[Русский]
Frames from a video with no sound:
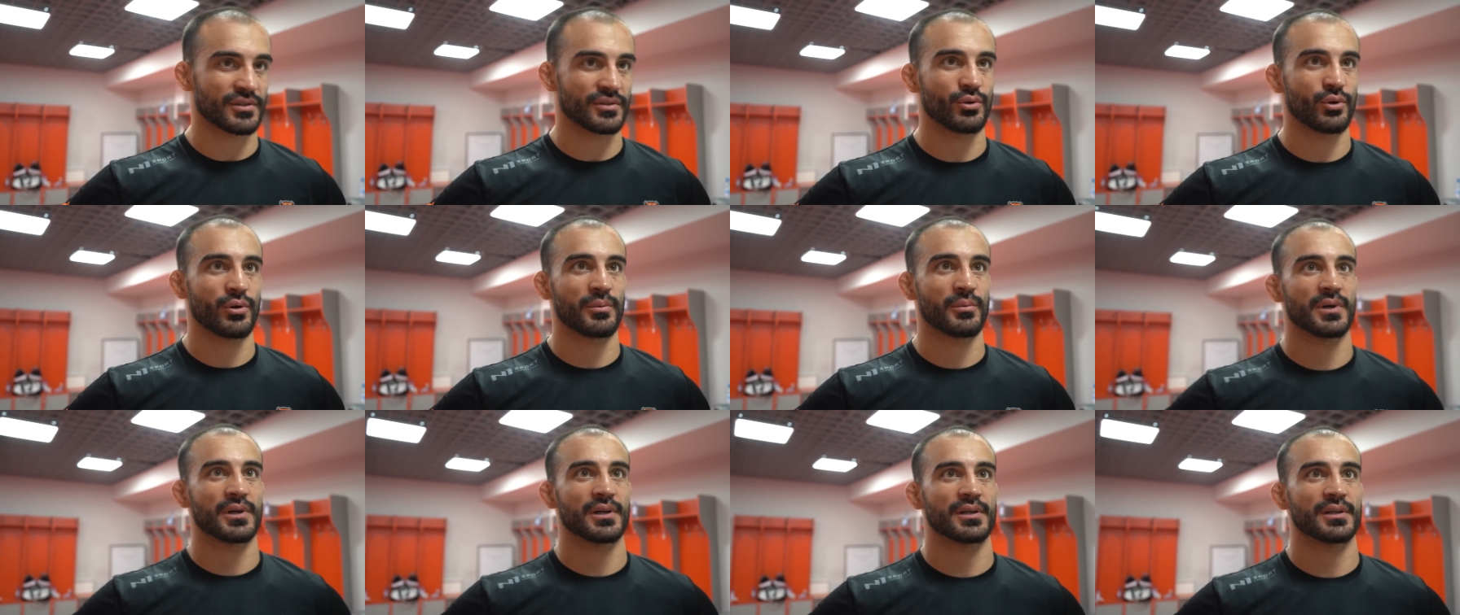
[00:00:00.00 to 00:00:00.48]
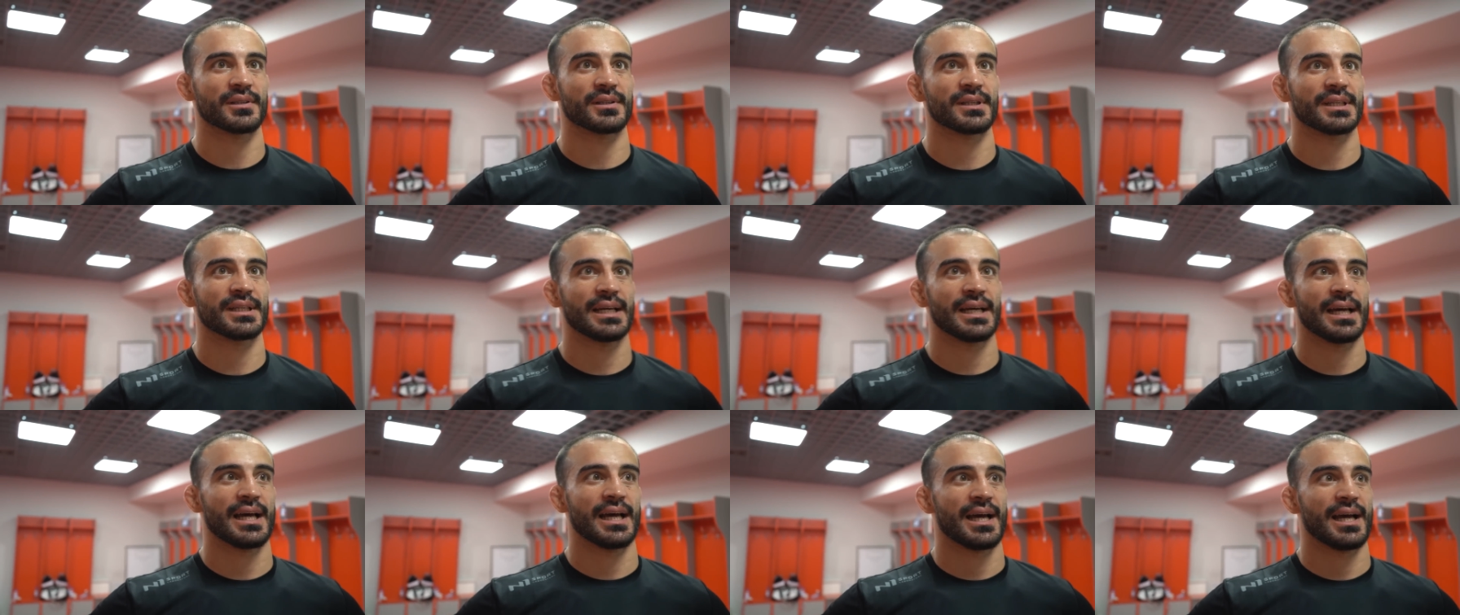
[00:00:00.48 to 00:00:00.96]
же, дома,
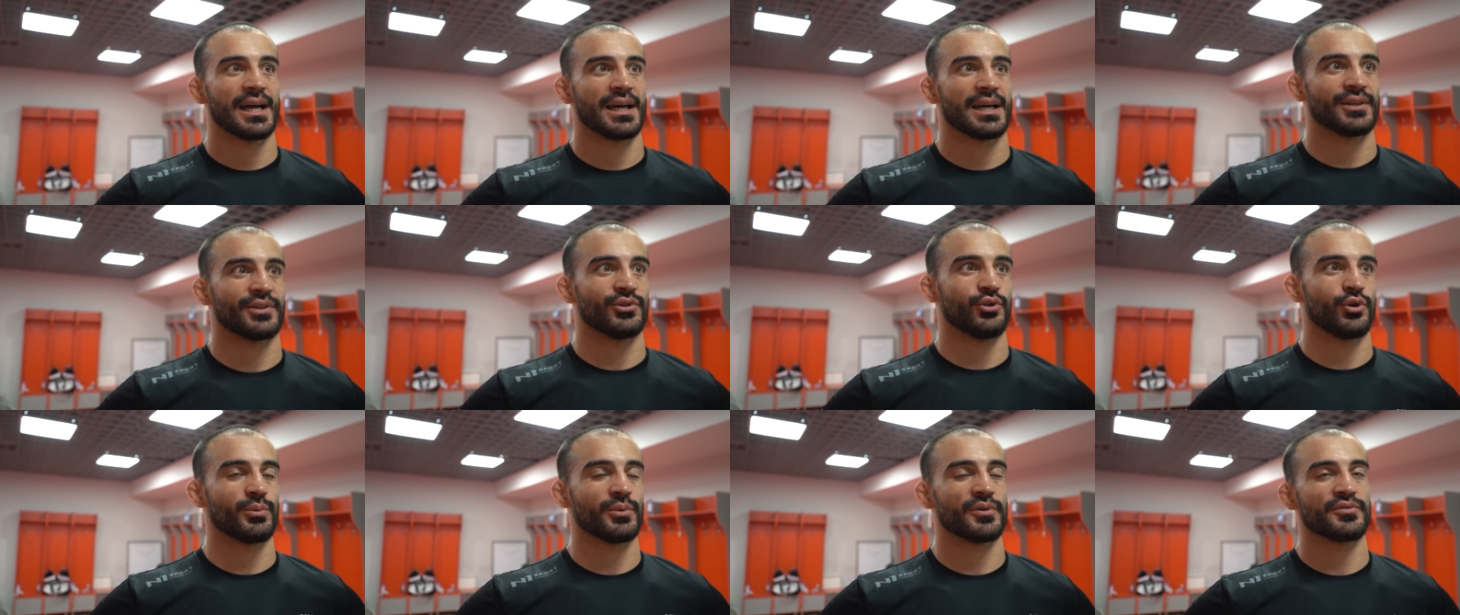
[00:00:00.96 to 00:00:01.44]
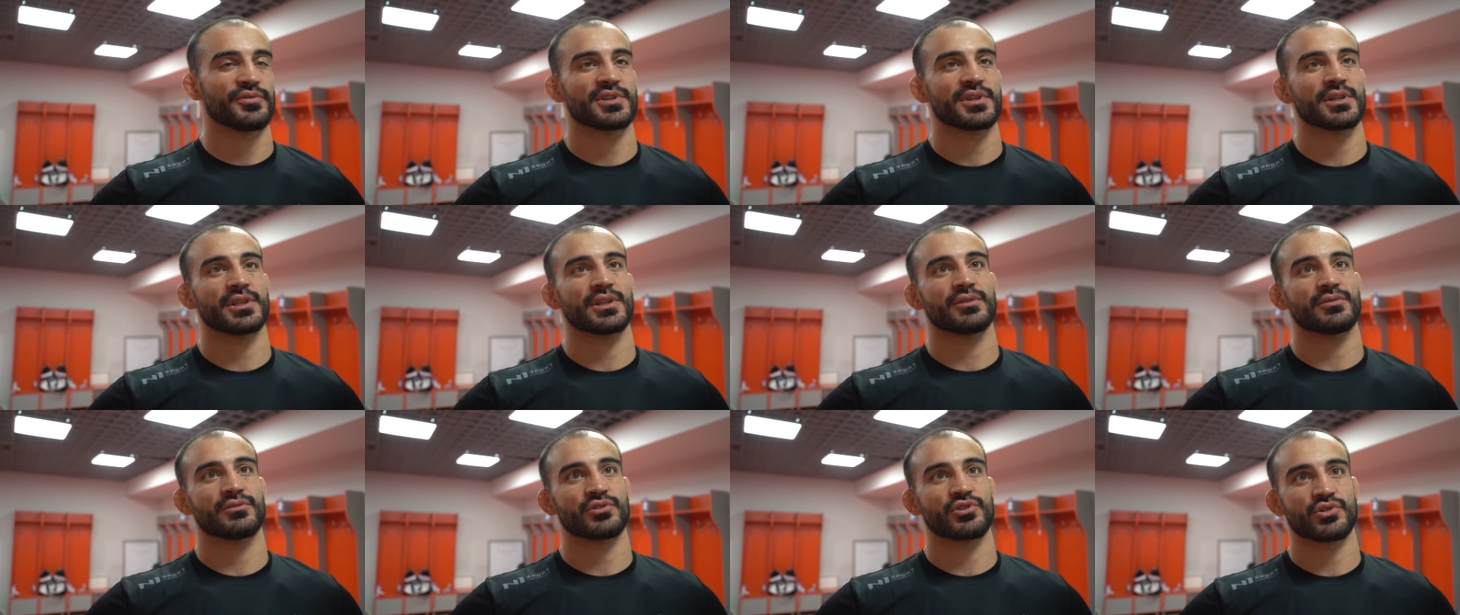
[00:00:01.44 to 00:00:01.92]
дома
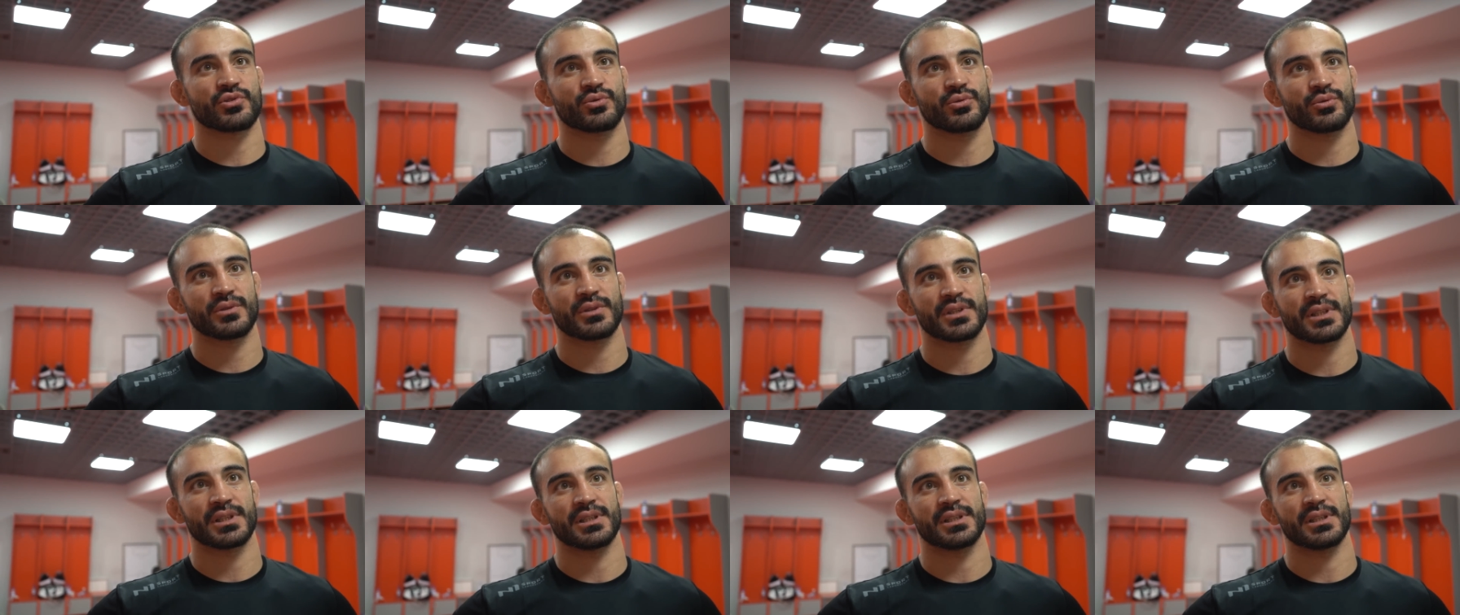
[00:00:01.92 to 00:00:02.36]
все этого ждут,